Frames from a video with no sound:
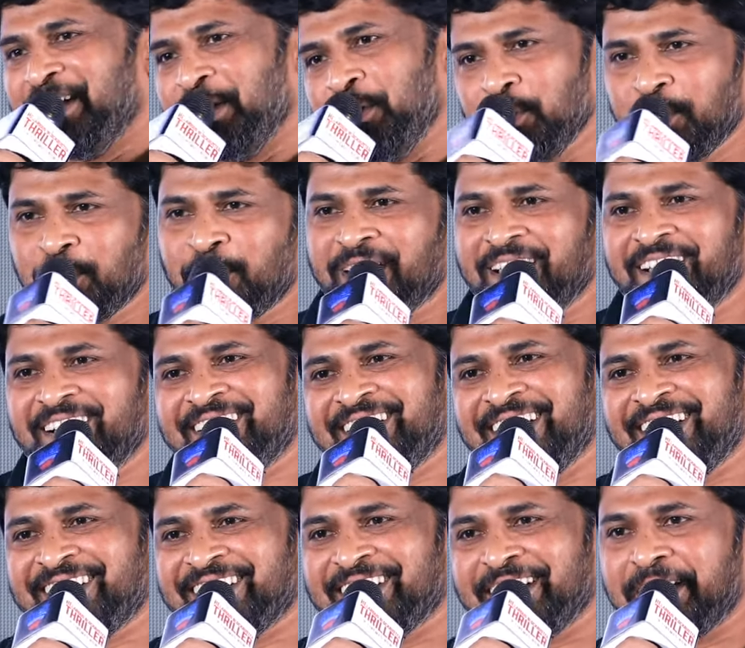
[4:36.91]
నువ్వు కూడా
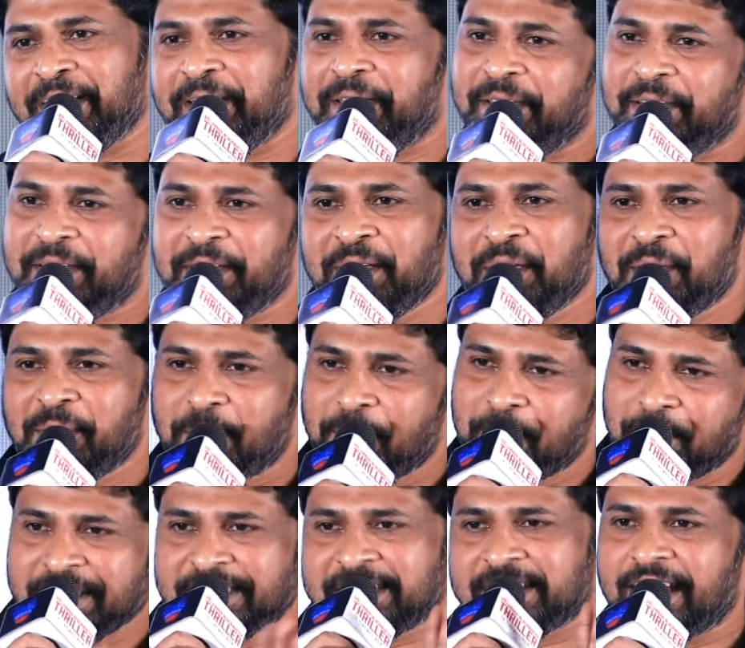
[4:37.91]
కరెక్ట్గా
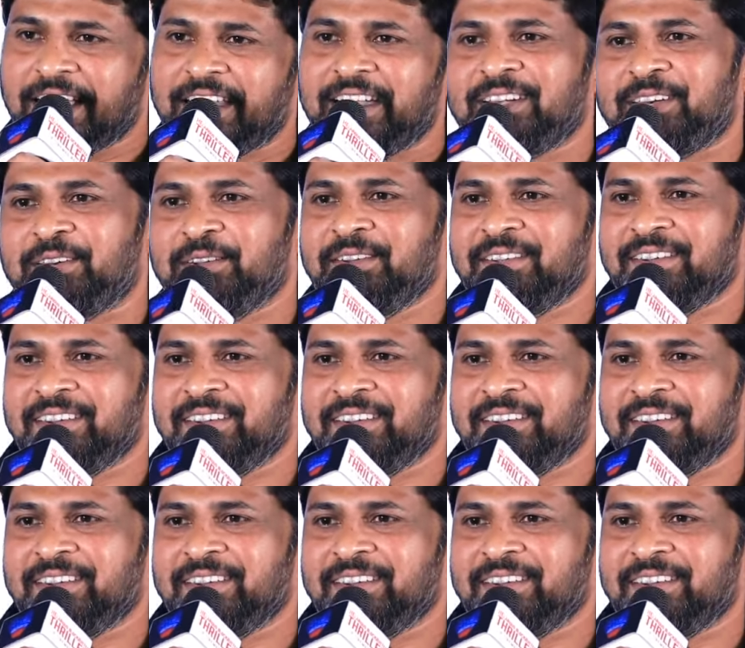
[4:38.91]
మంచి క్యారెక్టర్